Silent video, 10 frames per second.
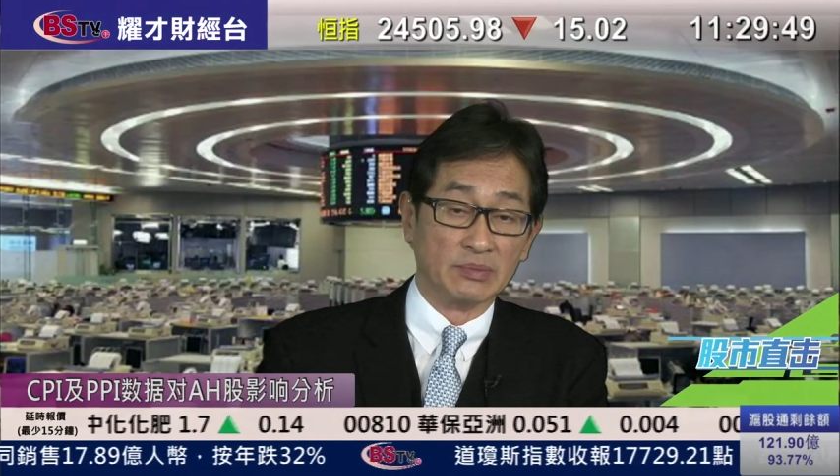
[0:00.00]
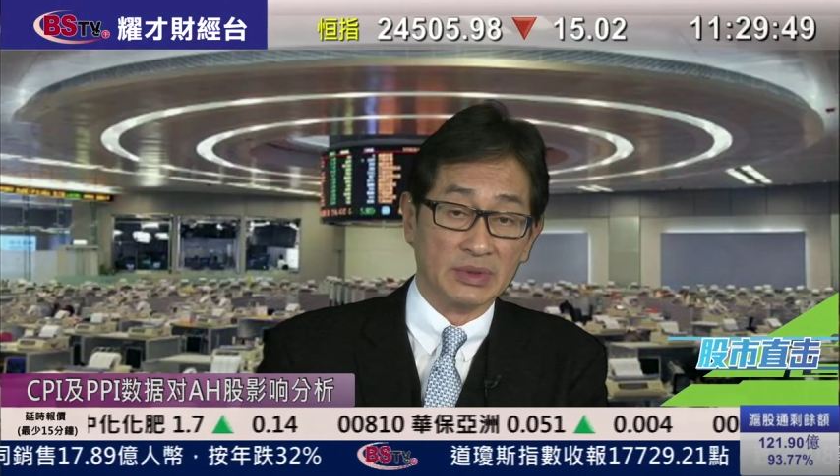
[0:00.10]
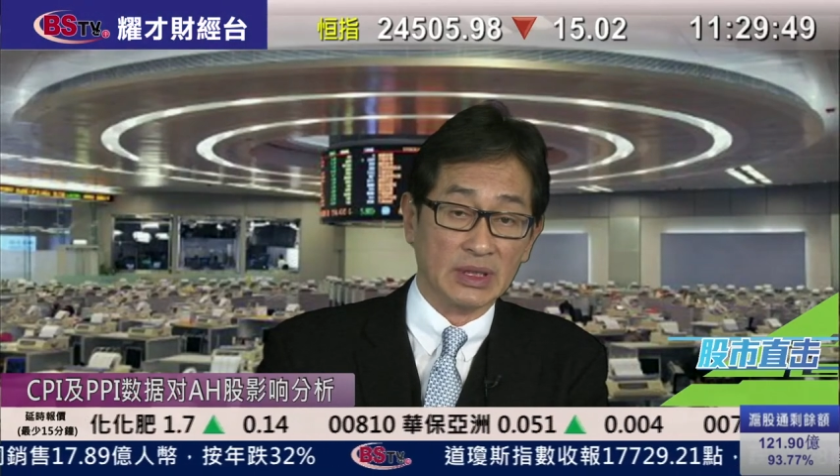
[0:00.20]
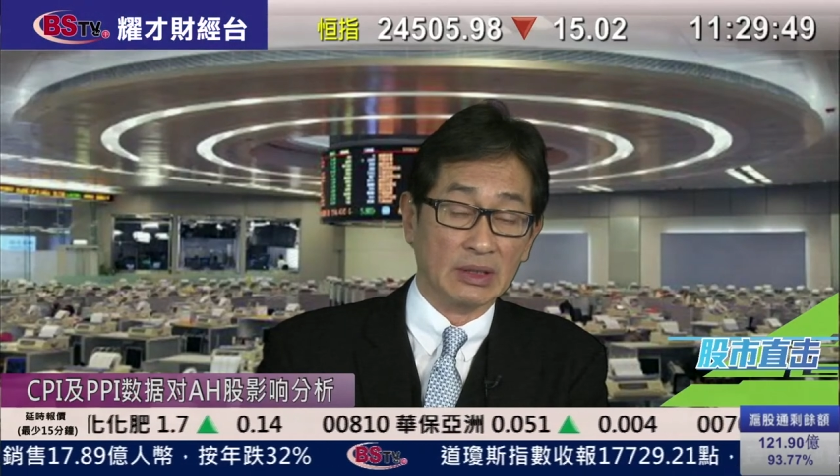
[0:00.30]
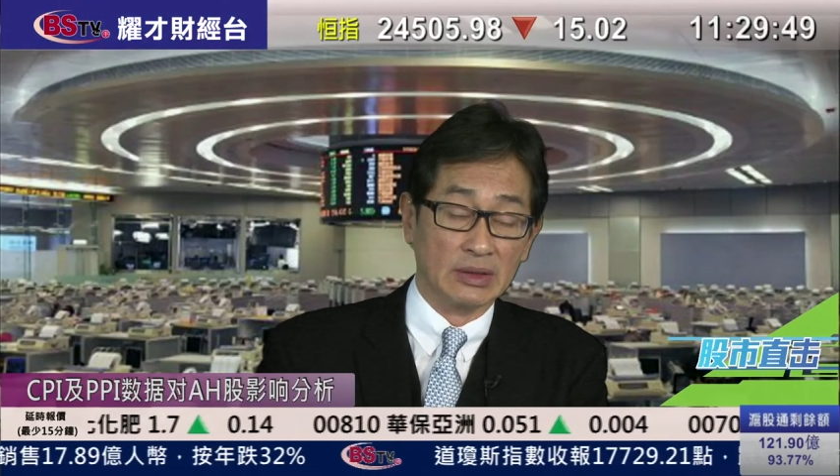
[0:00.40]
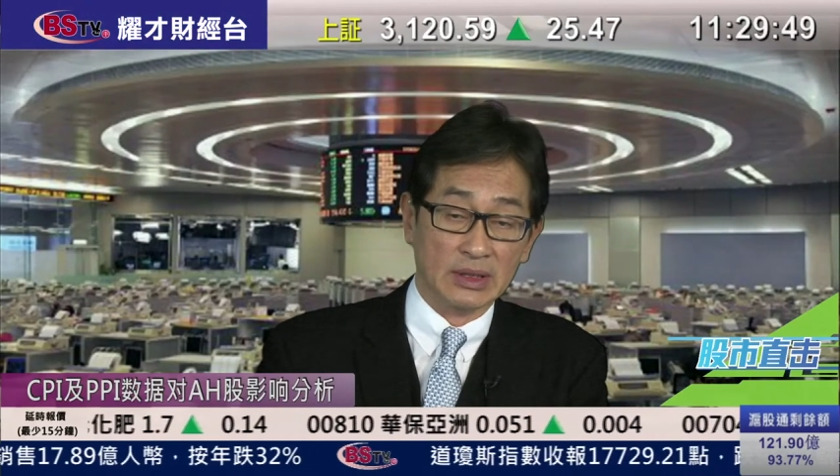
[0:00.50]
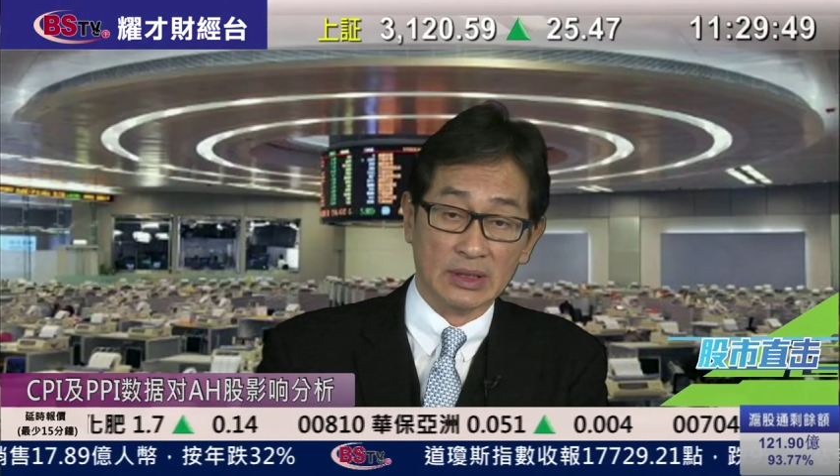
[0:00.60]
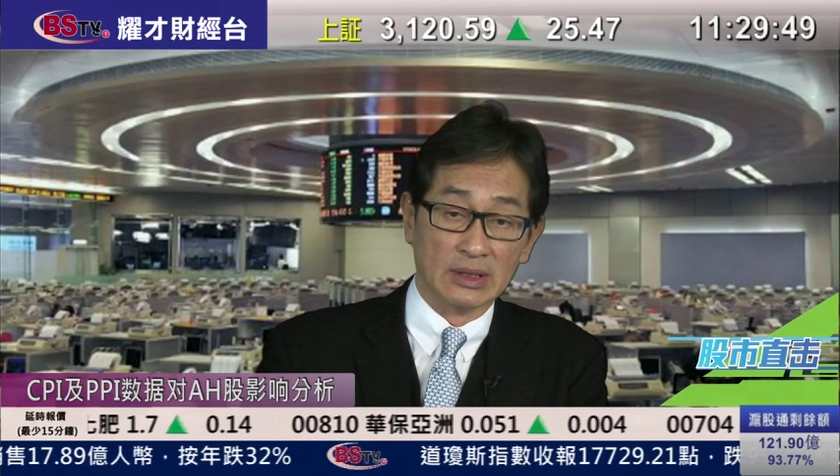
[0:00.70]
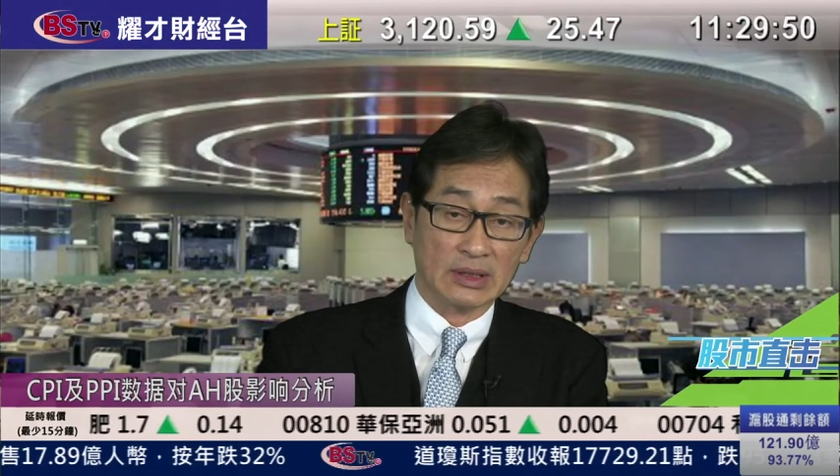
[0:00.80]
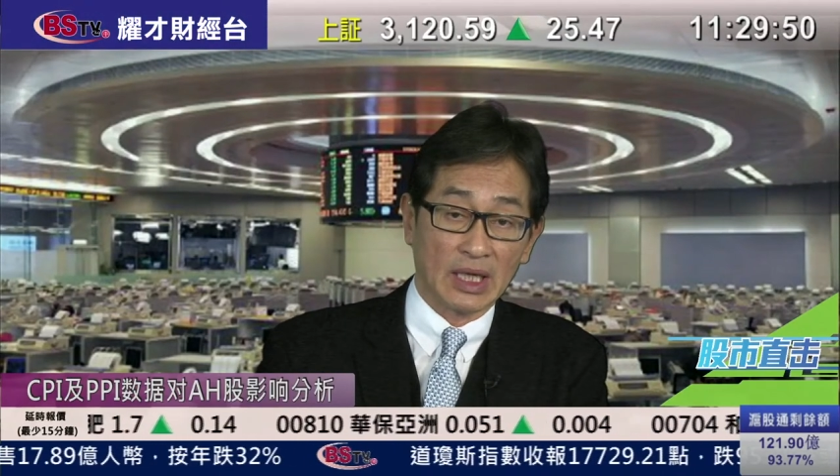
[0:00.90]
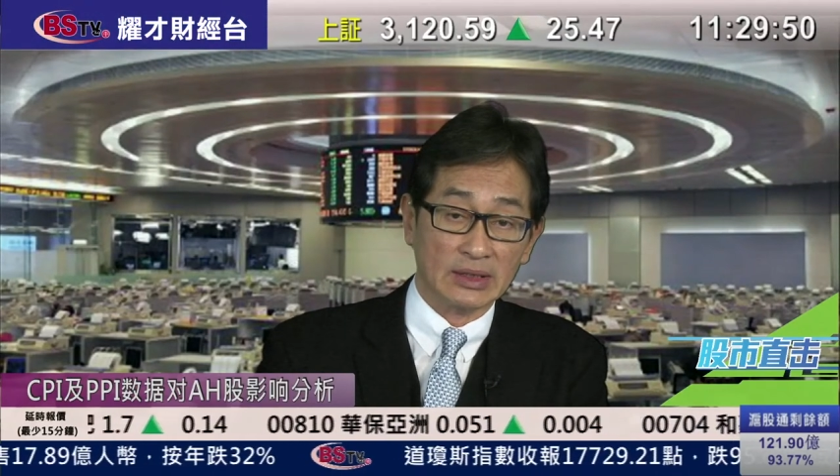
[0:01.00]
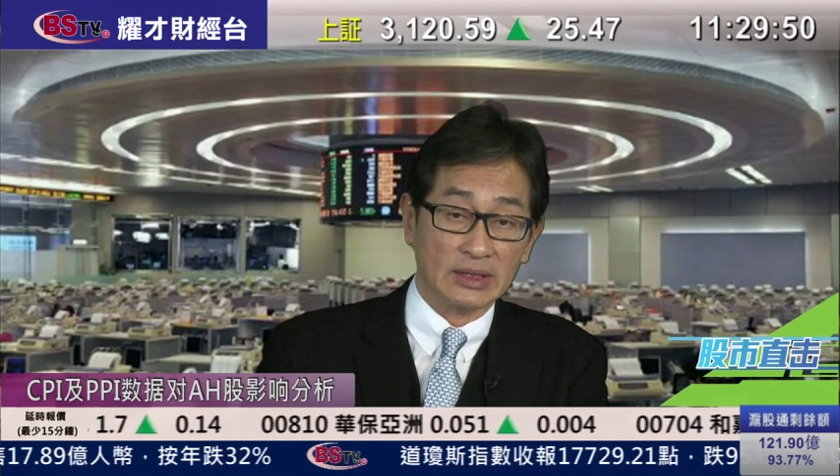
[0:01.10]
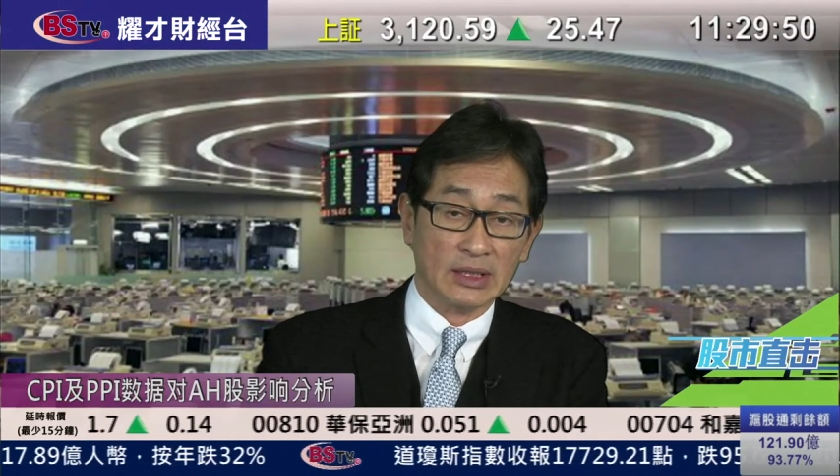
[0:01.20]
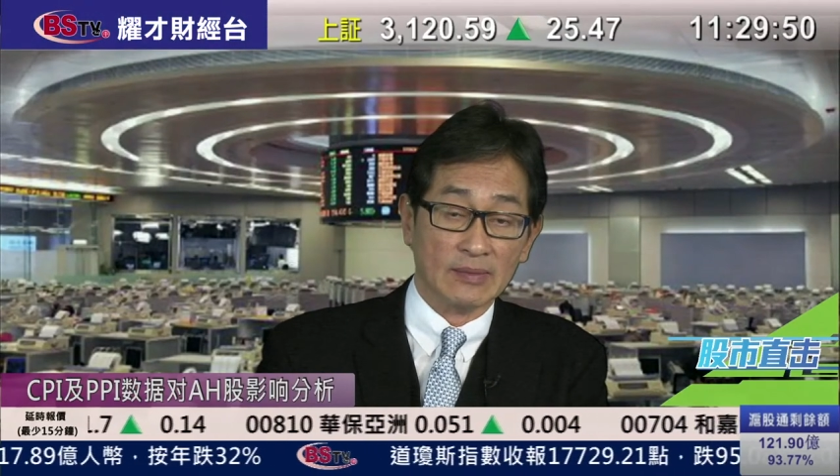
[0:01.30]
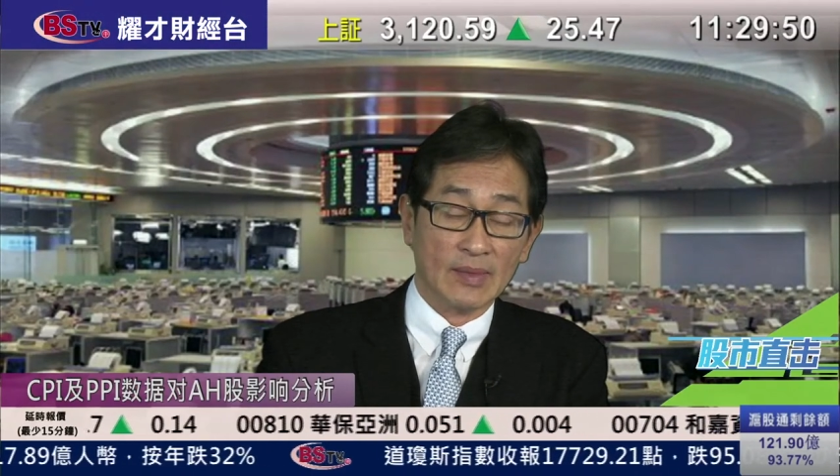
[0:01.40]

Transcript: 比较令人担心。